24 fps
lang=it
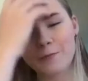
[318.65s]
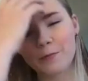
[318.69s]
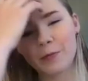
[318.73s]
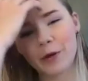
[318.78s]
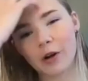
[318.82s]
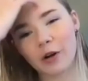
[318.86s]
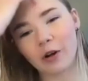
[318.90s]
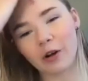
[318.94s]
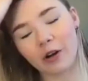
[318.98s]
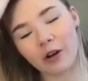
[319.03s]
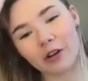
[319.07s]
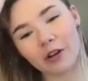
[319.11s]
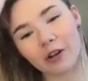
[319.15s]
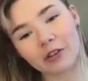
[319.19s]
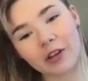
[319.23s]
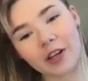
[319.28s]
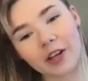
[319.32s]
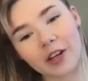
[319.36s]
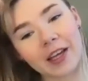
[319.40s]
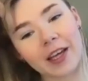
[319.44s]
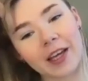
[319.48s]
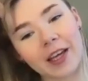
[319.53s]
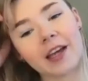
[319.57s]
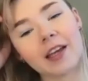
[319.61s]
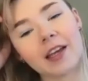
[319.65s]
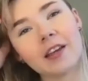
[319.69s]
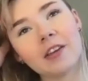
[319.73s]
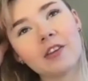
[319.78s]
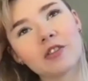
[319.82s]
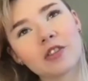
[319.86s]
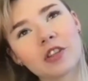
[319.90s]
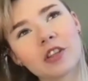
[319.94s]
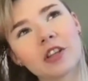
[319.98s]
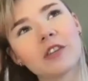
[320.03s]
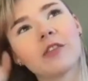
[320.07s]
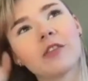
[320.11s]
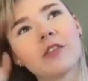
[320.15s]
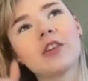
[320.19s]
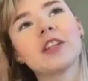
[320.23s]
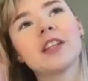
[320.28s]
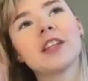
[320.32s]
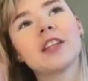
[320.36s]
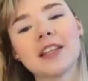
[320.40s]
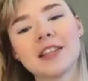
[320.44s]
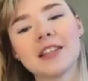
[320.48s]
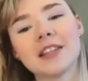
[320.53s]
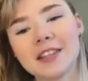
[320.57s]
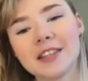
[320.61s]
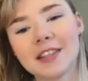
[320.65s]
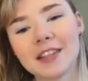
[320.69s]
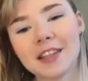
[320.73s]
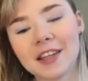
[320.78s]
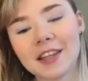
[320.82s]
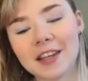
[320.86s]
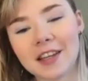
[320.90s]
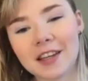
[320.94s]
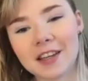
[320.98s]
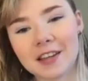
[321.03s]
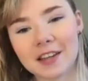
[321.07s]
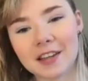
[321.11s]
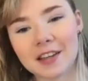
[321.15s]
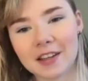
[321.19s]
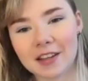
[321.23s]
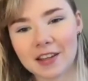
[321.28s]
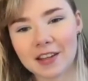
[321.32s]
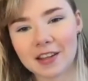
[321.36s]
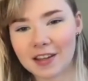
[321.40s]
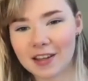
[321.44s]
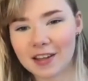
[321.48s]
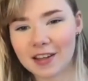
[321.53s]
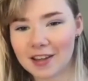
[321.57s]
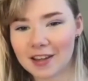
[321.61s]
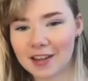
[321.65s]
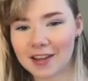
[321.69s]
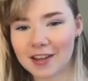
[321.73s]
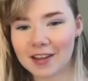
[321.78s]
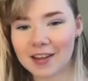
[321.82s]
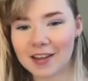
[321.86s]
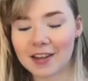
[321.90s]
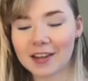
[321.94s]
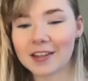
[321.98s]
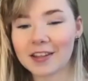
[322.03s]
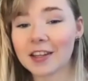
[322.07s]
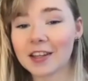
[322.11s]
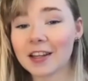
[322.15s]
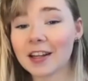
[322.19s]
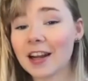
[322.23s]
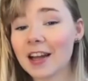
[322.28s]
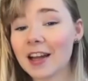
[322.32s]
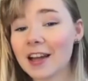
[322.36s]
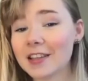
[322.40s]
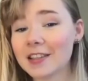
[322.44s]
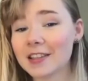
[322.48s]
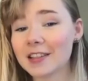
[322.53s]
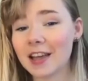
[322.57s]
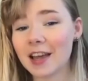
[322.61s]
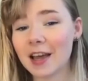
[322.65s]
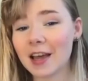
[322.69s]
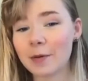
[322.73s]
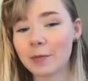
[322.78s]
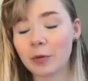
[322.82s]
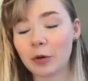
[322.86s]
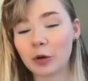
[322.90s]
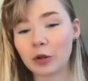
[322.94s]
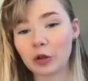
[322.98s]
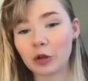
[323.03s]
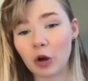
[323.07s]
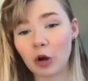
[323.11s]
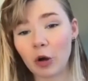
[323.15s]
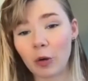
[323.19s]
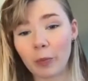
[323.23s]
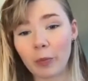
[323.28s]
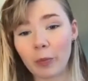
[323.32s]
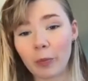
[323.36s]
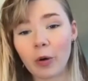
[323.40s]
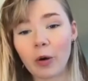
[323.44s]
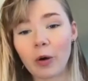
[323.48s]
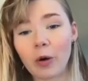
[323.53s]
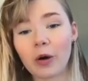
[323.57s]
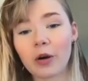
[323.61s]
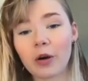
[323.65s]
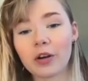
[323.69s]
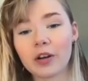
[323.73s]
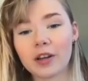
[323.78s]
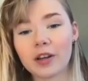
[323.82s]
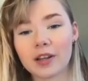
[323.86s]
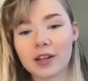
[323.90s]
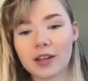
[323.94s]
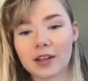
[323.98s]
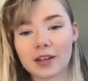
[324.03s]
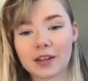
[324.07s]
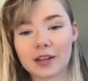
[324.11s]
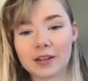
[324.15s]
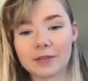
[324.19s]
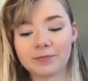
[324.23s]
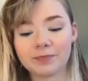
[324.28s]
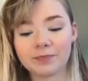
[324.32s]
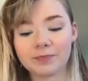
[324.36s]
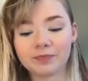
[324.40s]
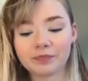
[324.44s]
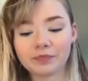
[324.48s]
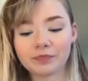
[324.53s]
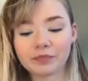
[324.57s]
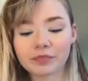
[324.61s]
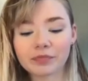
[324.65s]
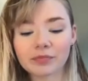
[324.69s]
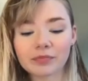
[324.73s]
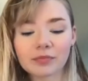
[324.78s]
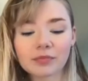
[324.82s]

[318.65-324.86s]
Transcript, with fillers: però non è che io scrivo i testi eh, in inglese e poi dopo ehm,